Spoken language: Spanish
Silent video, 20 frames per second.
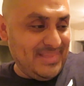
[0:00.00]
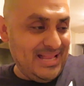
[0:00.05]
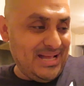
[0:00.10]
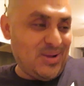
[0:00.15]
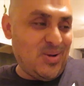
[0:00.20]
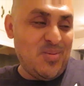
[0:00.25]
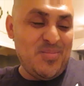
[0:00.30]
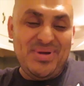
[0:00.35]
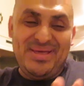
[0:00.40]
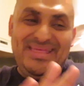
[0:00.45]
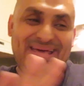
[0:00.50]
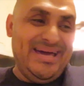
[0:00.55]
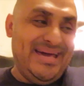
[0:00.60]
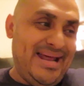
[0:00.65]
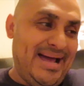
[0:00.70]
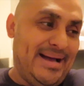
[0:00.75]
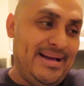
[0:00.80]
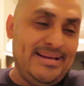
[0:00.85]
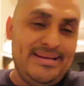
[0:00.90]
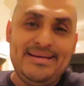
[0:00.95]
La
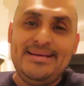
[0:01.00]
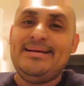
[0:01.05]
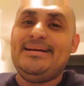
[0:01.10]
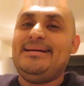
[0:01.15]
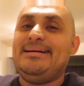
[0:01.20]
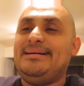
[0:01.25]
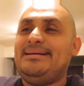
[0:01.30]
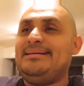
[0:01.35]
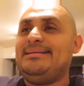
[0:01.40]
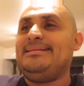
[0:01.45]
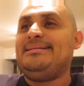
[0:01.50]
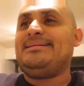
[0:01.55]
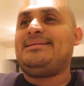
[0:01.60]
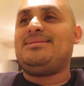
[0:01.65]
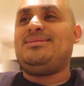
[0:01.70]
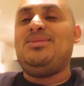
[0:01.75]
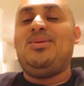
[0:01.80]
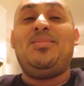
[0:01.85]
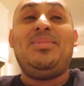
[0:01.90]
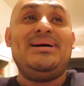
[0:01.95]
comedera.
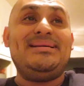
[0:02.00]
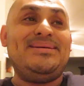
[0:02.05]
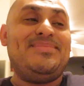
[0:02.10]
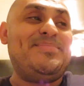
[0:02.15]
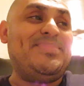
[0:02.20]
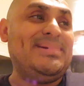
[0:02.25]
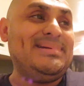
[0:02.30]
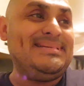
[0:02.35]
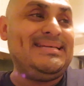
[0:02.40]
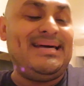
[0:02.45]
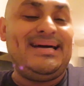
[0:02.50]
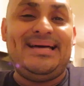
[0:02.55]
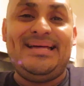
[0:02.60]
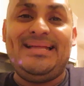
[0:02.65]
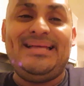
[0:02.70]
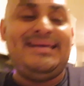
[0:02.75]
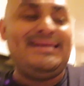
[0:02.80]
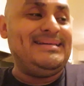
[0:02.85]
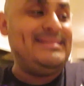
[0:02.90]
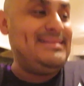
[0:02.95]
Nomás
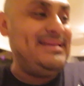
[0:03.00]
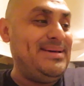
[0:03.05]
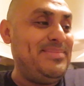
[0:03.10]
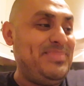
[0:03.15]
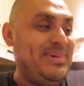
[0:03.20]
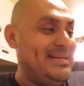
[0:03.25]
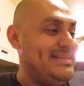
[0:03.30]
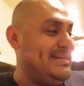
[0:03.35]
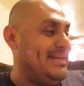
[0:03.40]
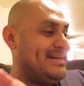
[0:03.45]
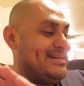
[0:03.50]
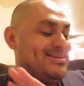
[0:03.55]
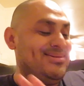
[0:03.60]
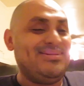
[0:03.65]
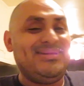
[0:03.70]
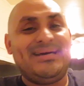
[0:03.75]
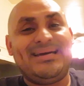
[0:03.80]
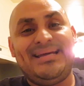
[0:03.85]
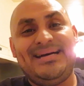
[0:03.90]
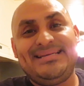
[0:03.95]
empieza, este, pasa la
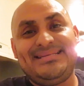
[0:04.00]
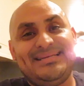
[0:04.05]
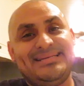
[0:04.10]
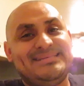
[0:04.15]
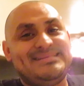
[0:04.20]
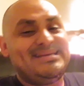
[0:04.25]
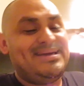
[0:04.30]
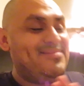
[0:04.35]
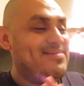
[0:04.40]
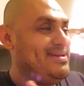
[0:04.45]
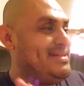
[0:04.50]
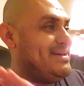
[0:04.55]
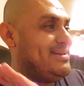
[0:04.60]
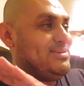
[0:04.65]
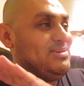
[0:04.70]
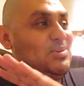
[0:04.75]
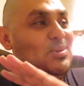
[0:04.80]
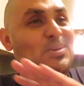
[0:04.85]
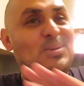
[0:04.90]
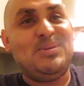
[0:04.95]
acción de gracias. Ya
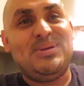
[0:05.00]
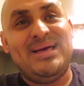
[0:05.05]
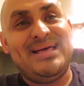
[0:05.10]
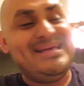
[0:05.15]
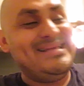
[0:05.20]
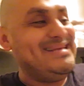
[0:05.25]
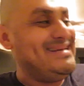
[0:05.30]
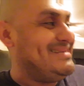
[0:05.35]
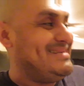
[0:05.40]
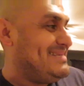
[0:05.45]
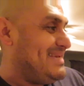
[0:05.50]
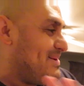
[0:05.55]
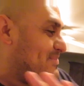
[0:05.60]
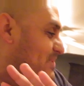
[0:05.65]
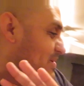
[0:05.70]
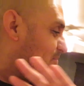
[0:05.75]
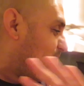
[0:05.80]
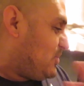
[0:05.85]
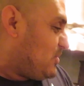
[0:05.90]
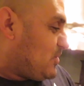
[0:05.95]
viene solo ya de
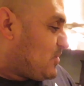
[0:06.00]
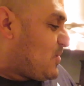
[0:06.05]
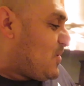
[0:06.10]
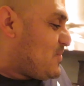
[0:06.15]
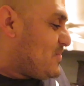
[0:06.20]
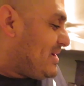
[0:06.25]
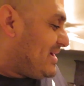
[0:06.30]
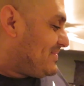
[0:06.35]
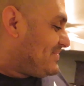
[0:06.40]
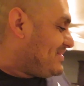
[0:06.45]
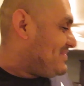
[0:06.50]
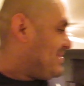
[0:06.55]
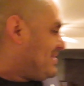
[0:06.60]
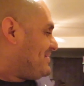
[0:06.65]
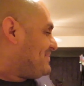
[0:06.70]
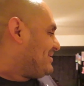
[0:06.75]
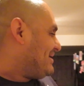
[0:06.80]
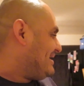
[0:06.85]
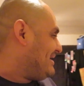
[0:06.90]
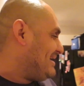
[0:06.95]
diciembre, puro comer,
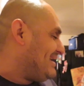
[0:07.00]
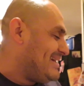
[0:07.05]
mami.